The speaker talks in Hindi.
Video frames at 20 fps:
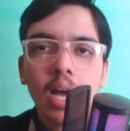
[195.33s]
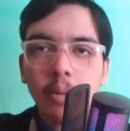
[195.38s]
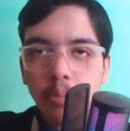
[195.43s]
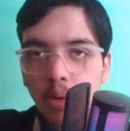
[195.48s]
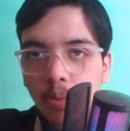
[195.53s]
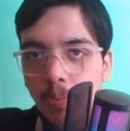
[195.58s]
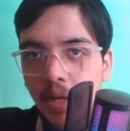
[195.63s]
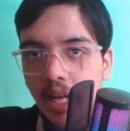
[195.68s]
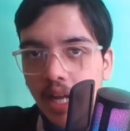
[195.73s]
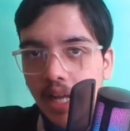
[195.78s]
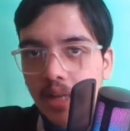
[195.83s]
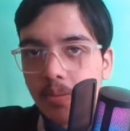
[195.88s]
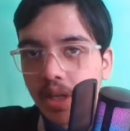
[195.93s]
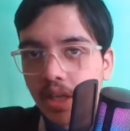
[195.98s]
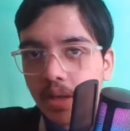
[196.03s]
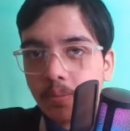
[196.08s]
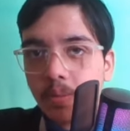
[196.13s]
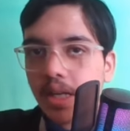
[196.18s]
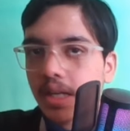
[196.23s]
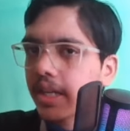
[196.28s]
आप ऊपर आई
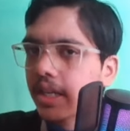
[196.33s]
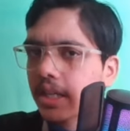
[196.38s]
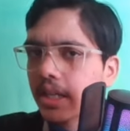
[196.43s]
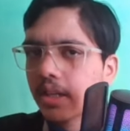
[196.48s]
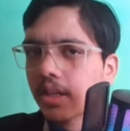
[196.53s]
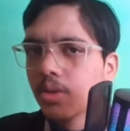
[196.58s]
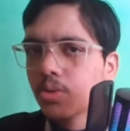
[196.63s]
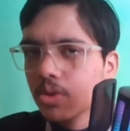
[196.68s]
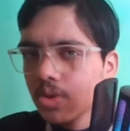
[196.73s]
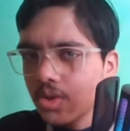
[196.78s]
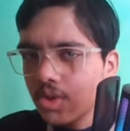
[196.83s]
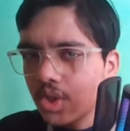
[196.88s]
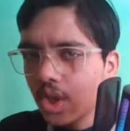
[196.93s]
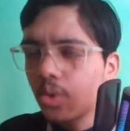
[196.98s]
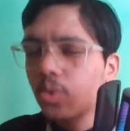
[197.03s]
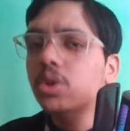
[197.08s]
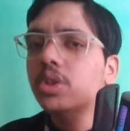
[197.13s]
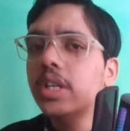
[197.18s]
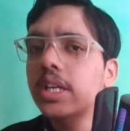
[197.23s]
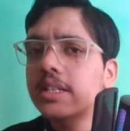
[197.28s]
बटन पर क्लिक करके उसको
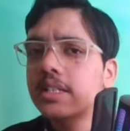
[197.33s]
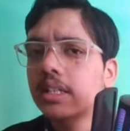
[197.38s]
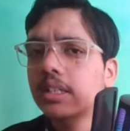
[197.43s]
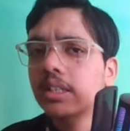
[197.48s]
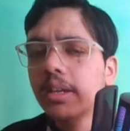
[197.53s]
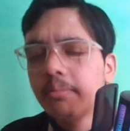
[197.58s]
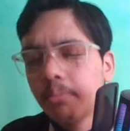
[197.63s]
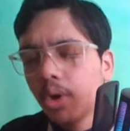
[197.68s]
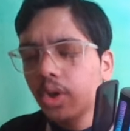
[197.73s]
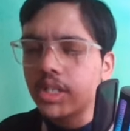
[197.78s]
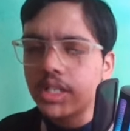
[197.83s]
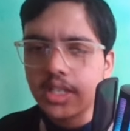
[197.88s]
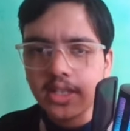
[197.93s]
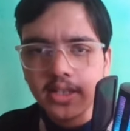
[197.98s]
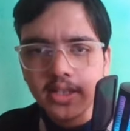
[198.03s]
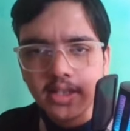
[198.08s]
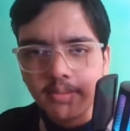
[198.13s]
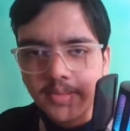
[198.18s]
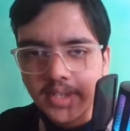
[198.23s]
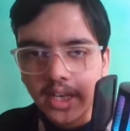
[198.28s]
जरूर देख सकते हैं बहुत अच्छे
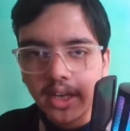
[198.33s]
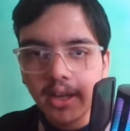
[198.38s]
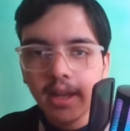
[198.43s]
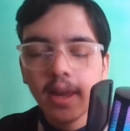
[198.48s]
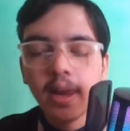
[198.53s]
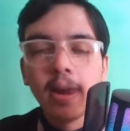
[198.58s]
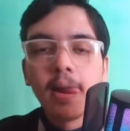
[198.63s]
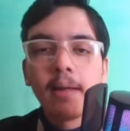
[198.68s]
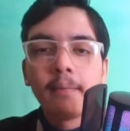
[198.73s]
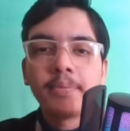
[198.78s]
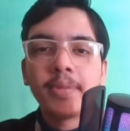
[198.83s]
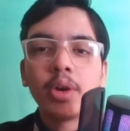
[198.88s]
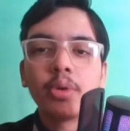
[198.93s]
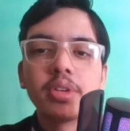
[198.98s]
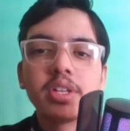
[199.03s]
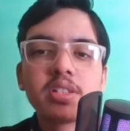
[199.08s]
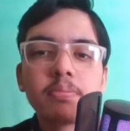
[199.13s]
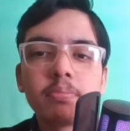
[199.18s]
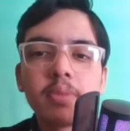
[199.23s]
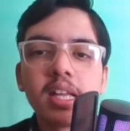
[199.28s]
से समझाया है ना
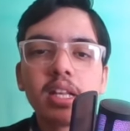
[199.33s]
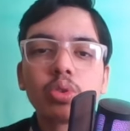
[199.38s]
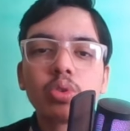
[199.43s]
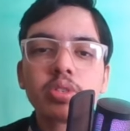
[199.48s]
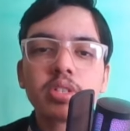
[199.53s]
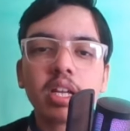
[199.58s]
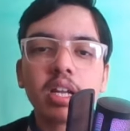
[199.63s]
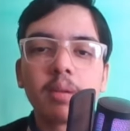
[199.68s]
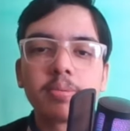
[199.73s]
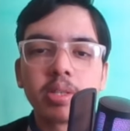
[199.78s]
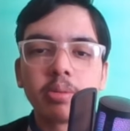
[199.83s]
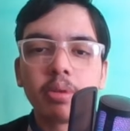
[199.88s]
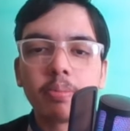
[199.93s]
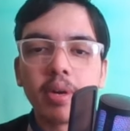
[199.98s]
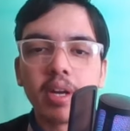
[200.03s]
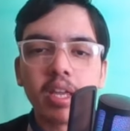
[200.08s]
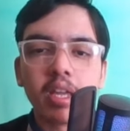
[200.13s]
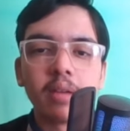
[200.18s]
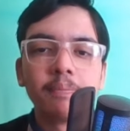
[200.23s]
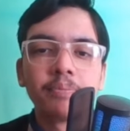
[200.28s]
इस मेल को जरा आप सभी
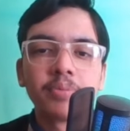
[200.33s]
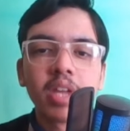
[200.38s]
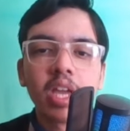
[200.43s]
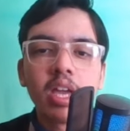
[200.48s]
पढ़िए